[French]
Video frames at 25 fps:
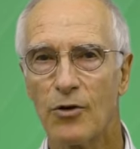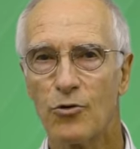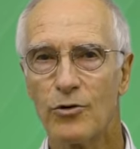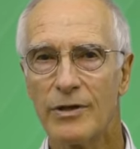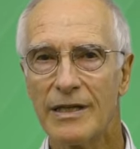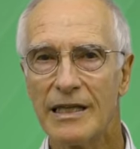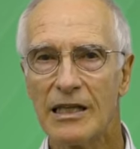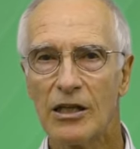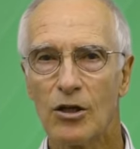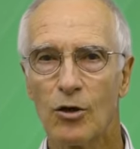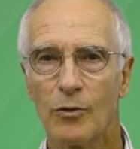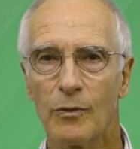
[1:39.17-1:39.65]

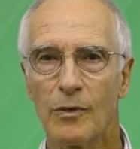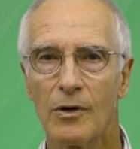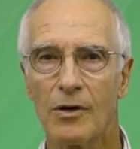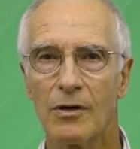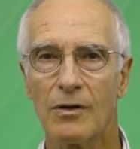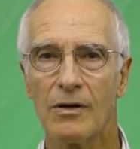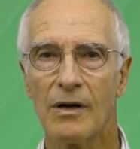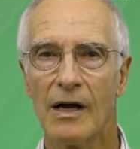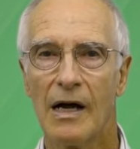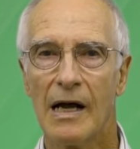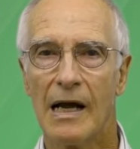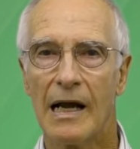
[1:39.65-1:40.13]

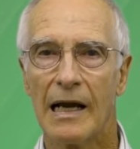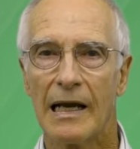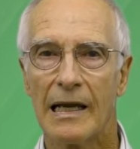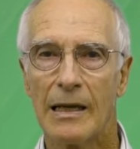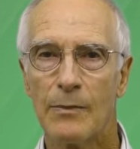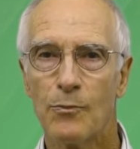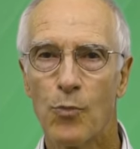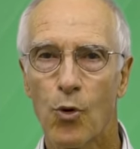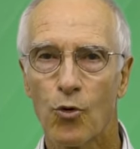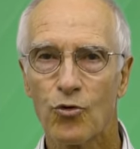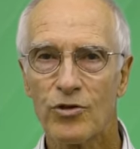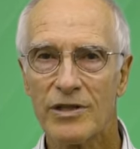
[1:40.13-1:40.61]
uniquement les
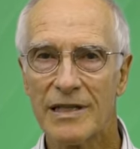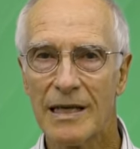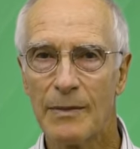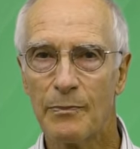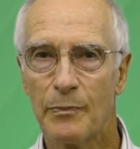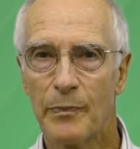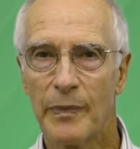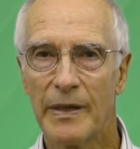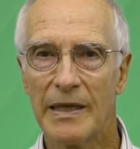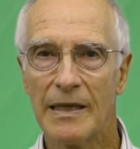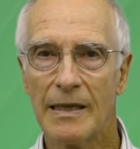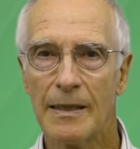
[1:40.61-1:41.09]
bons
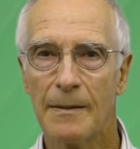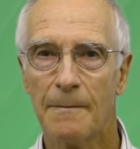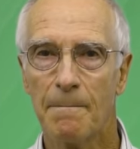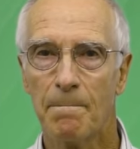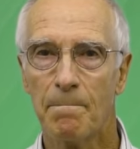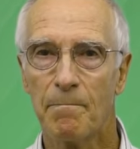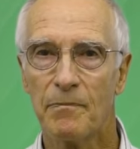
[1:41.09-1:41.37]
épis.